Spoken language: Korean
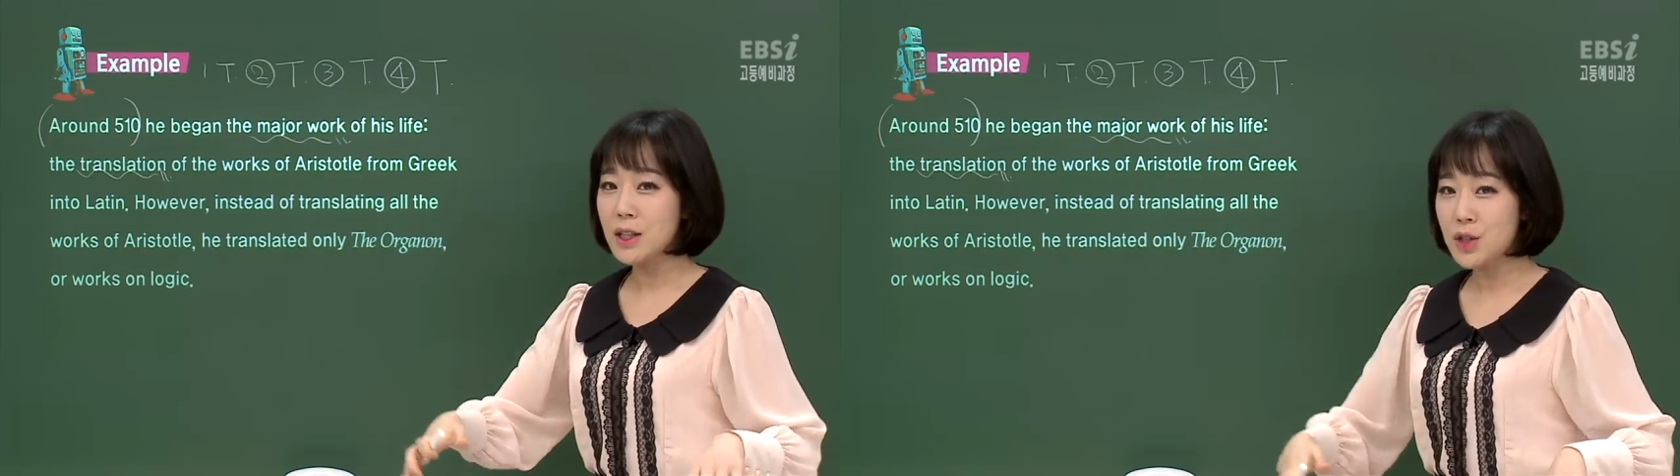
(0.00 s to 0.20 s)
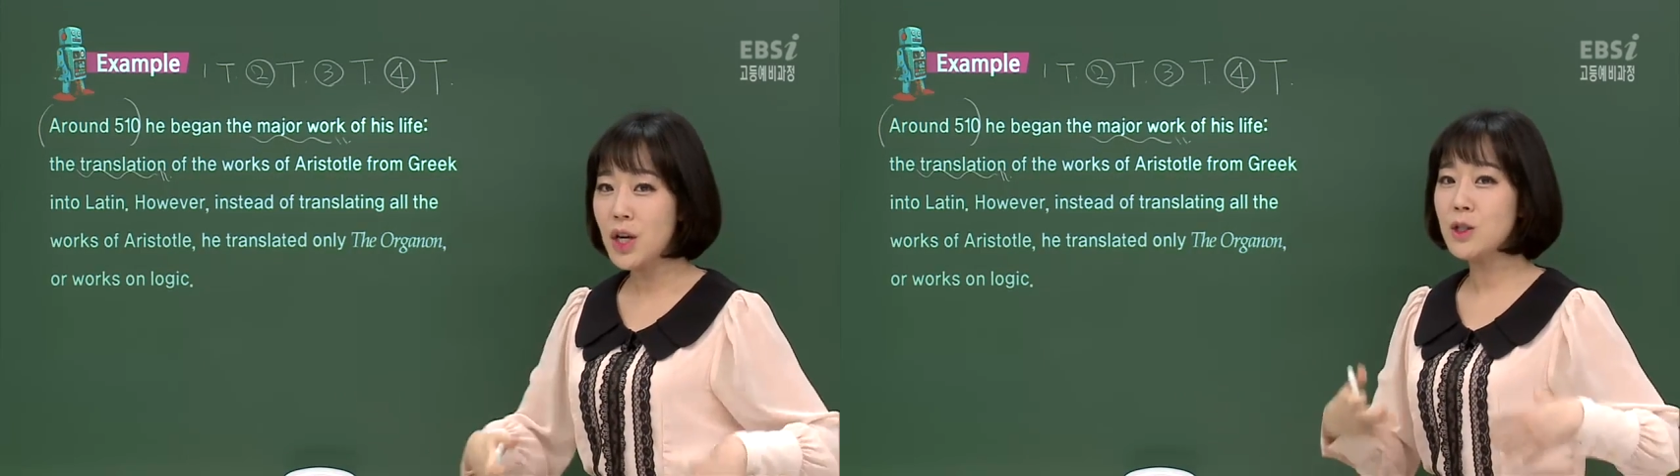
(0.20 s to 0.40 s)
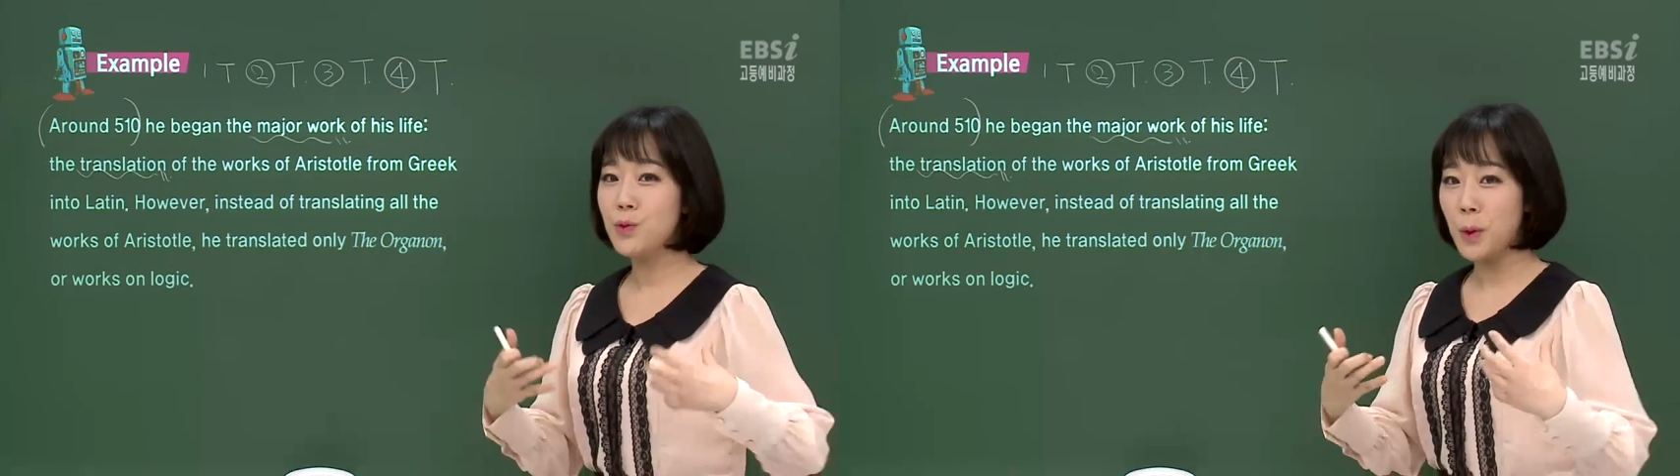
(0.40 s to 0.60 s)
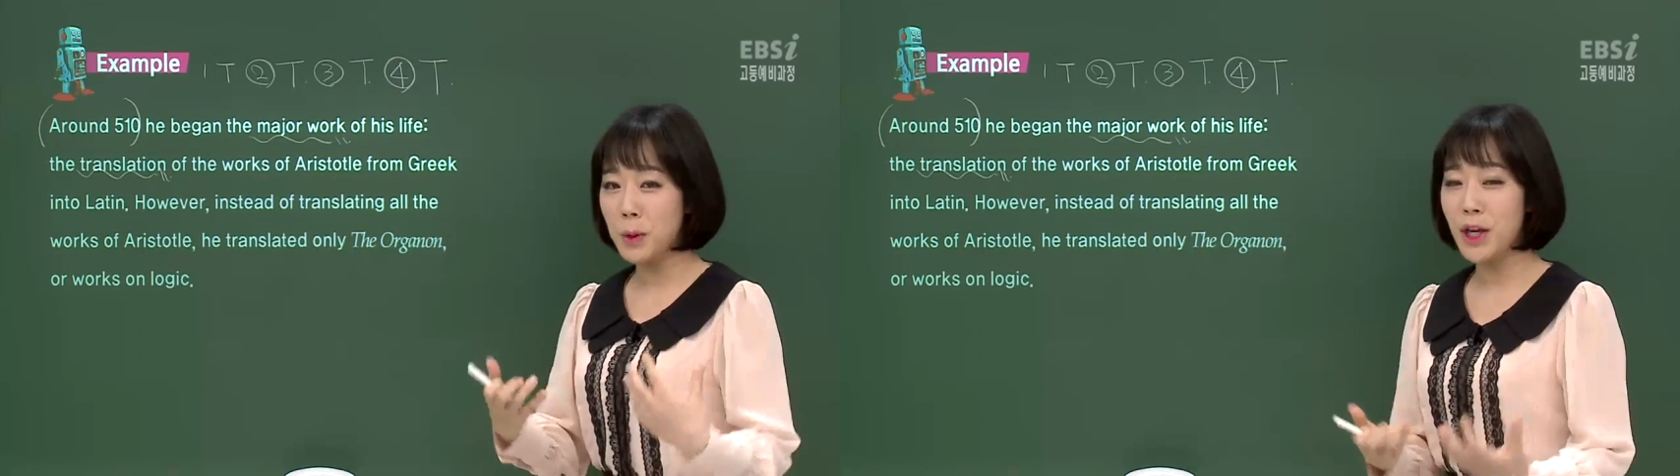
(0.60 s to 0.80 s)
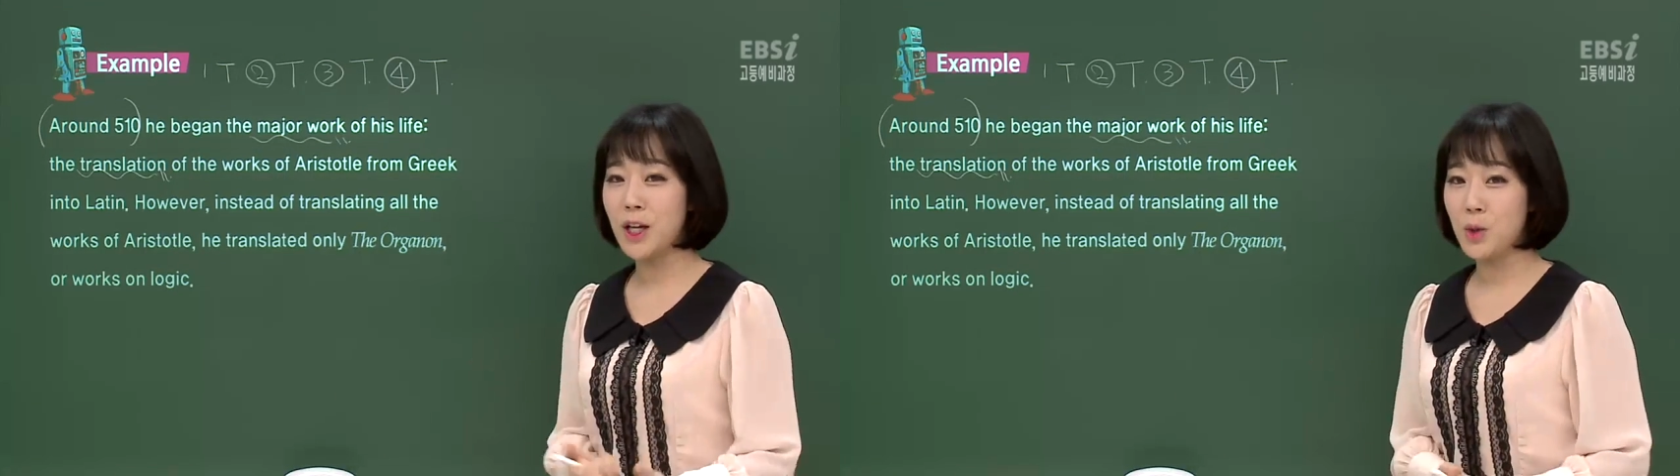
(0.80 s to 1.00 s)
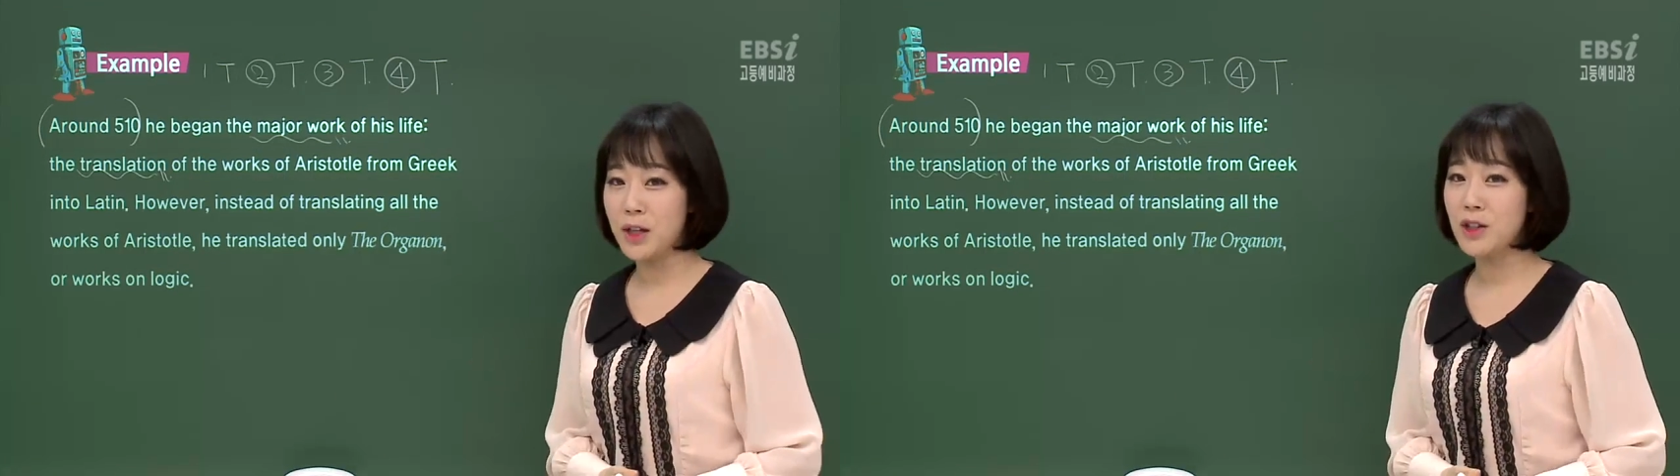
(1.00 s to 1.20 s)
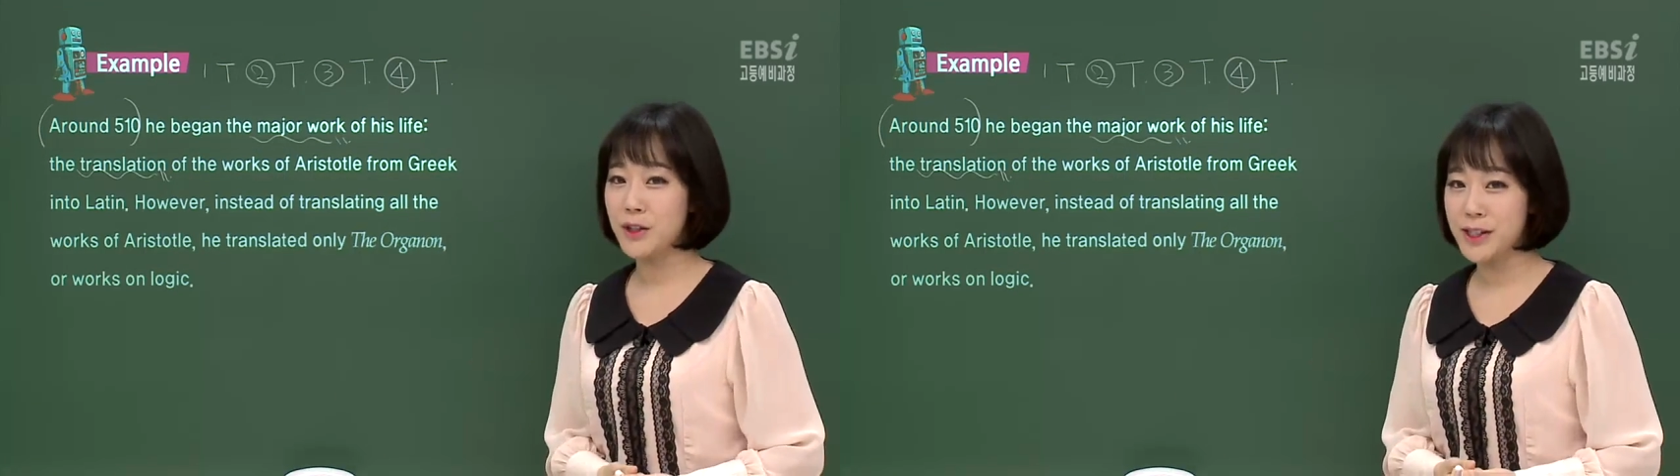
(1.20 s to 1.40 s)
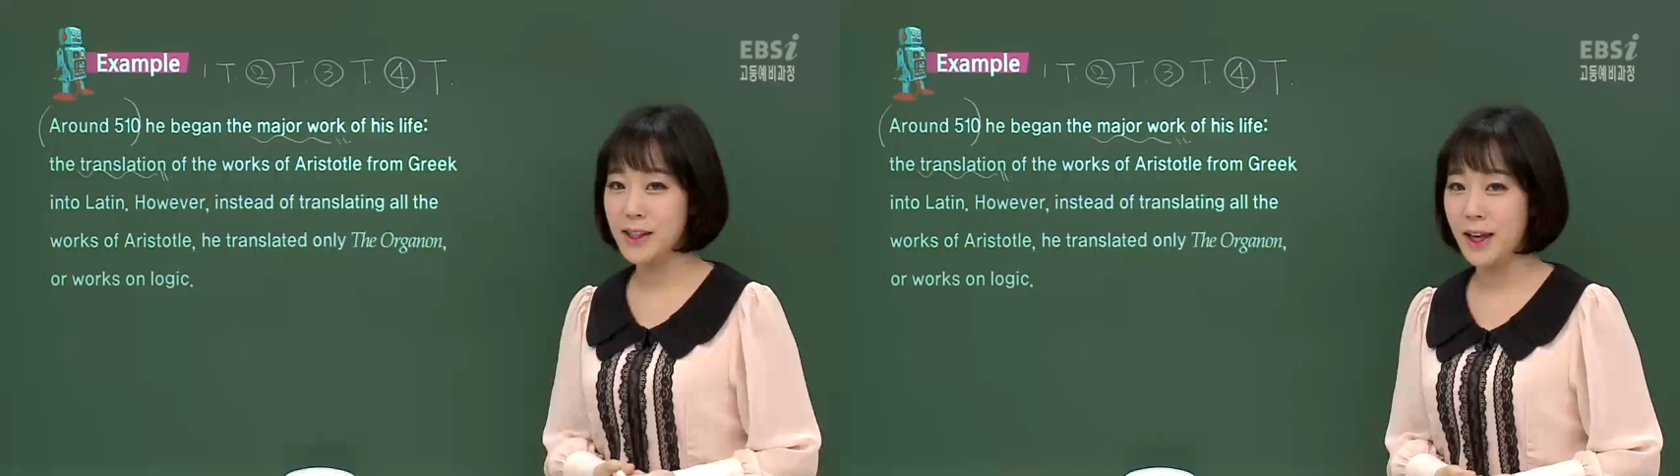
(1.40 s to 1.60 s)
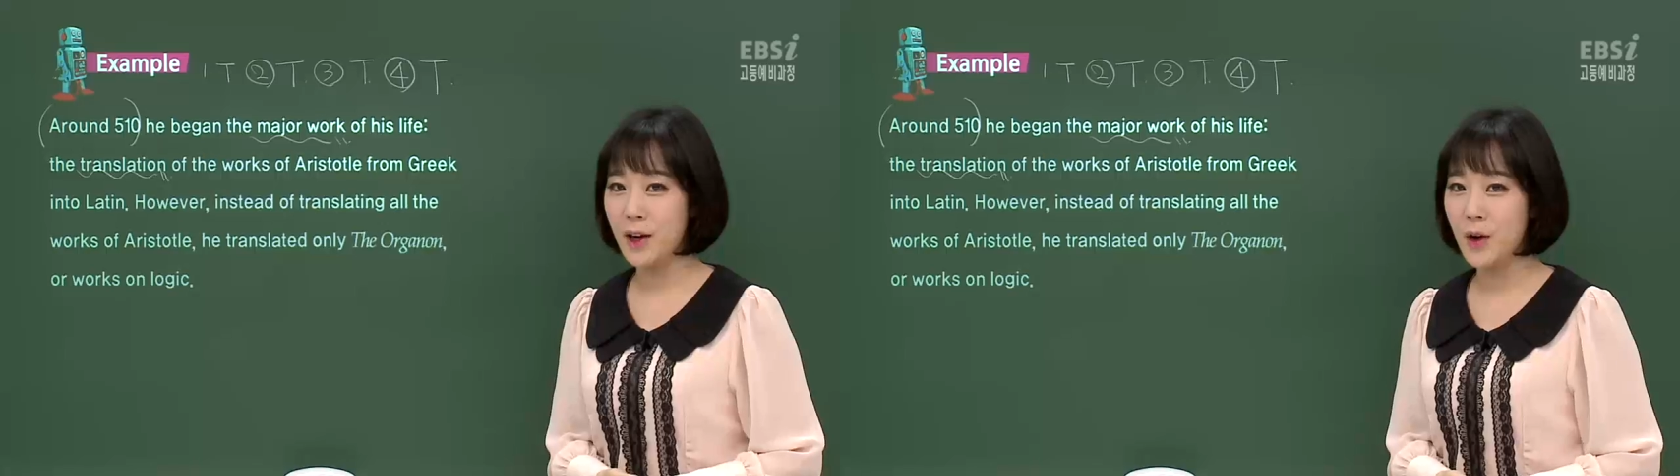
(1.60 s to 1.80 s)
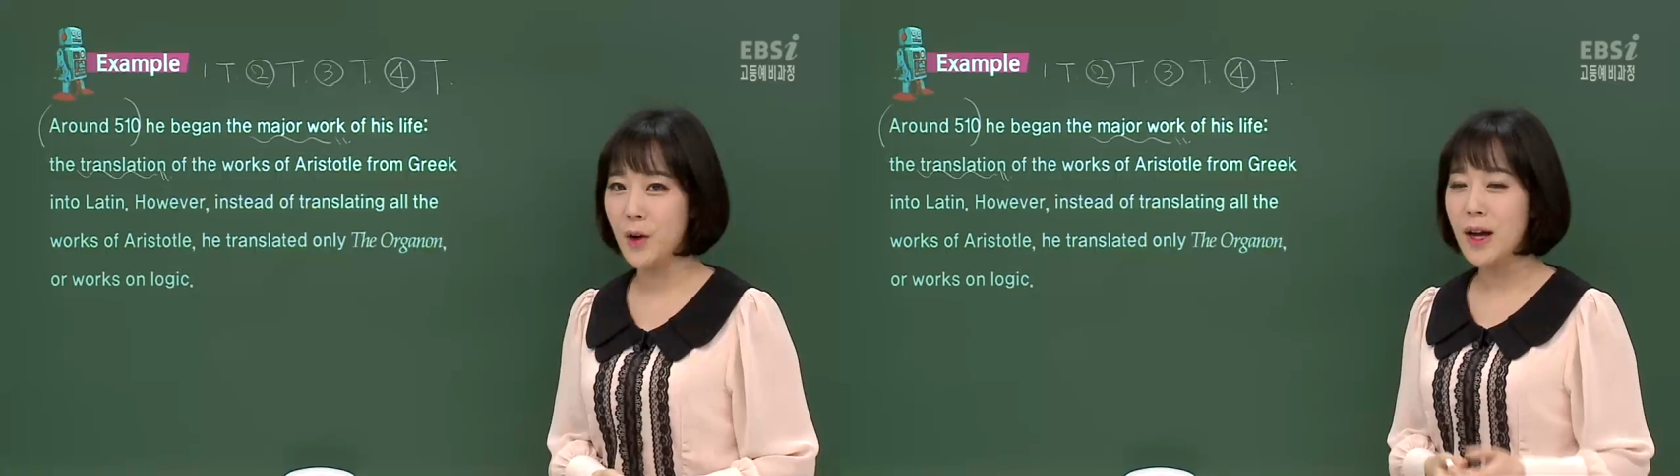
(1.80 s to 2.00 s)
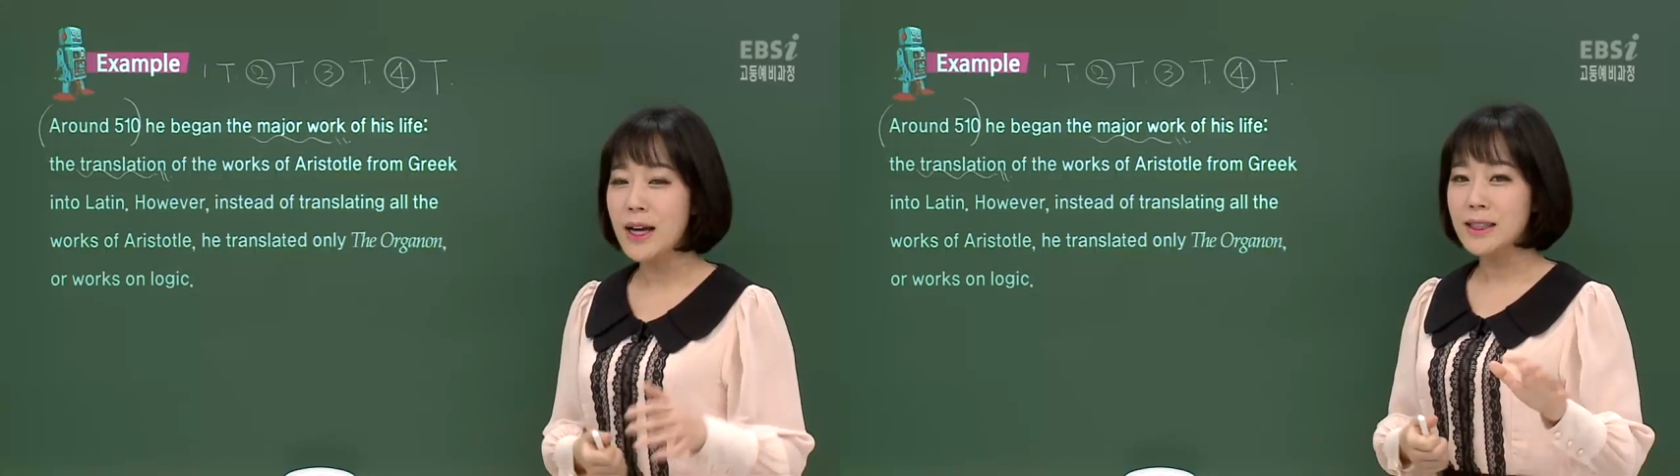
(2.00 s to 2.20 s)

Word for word: 트랜스포머 얘기도 해드렸잖아요.